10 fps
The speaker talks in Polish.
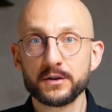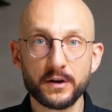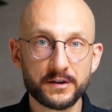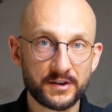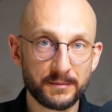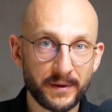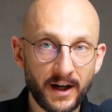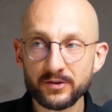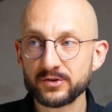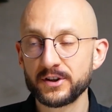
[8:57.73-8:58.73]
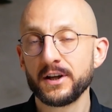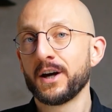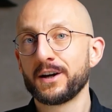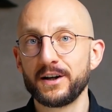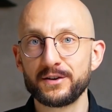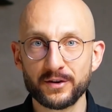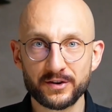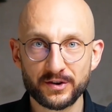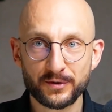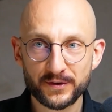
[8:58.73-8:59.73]
do naszej naszej branży, e, do
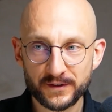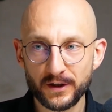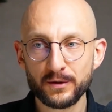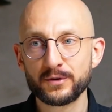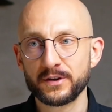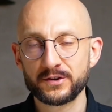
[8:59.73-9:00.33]
naszego stylu, do